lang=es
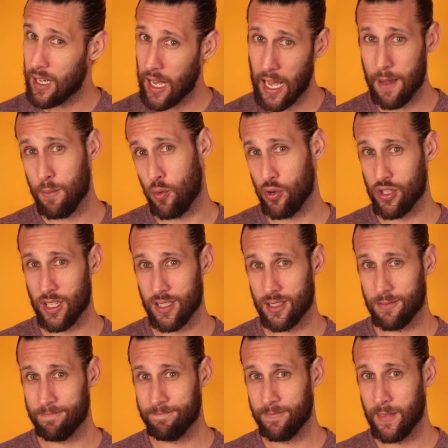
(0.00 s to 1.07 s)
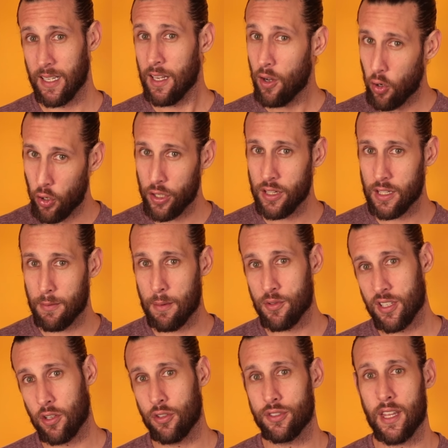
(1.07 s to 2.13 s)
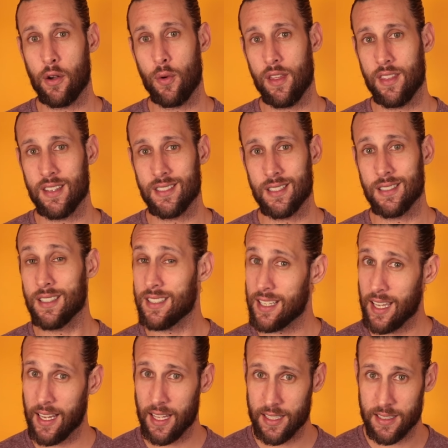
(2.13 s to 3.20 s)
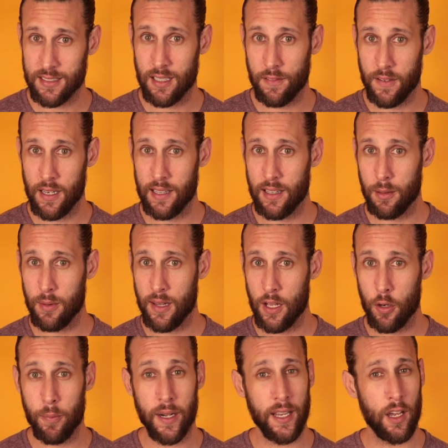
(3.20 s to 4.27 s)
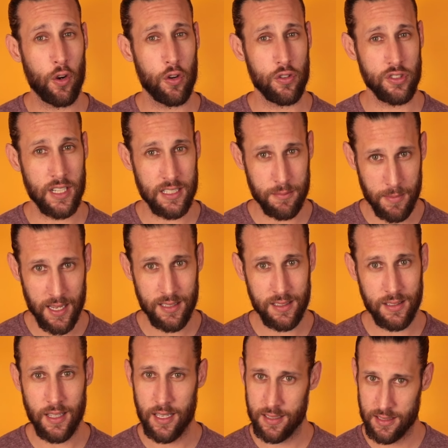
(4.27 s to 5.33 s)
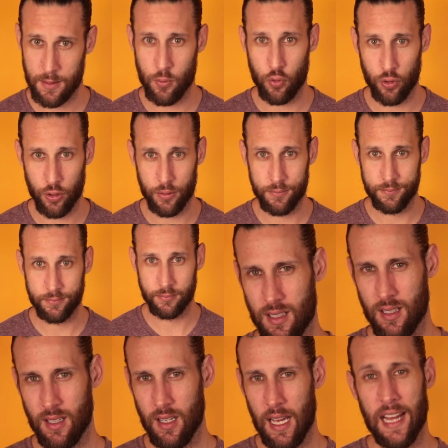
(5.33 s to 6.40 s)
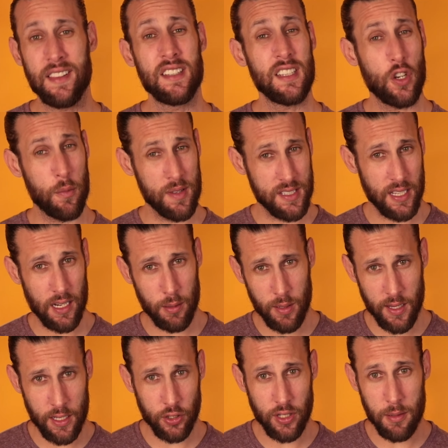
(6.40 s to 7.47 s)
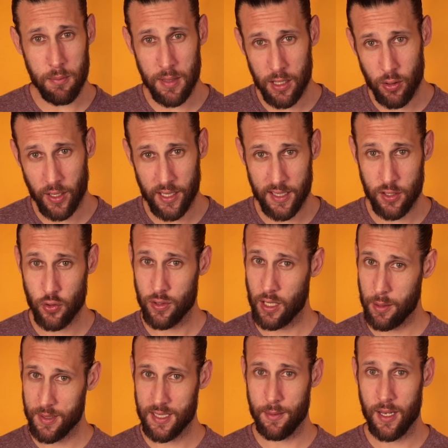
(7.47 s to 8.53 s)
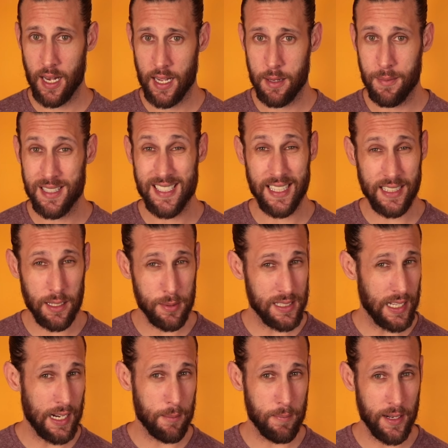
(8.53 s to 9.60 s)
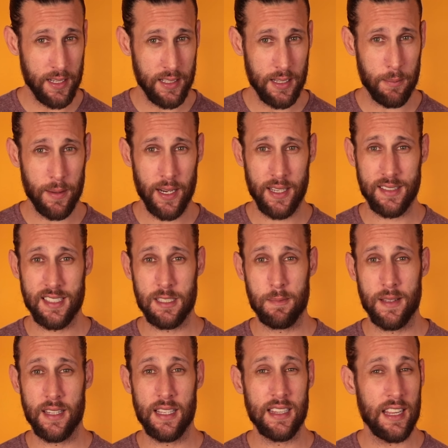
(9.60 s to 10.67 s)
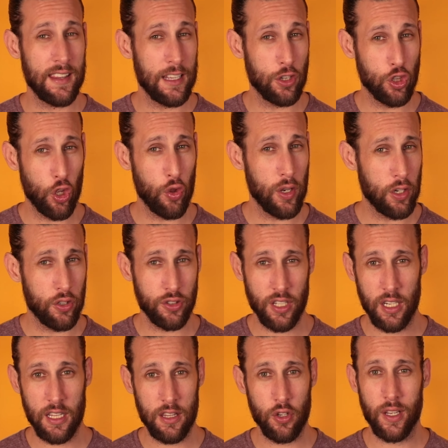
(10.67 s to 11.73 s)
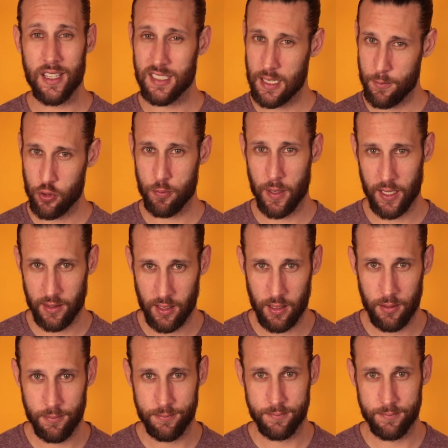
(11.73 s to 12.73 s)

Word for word: hay muchas. Hoy te vamos a contar una de esas, así que quédate hasta el final del video para que conozcas más de este mundo. Antes de comenzar el video te invito a que te suscribas a VirAnimals y actives la campanita para que estés pendiente de todo el contenido que hacemos para ti.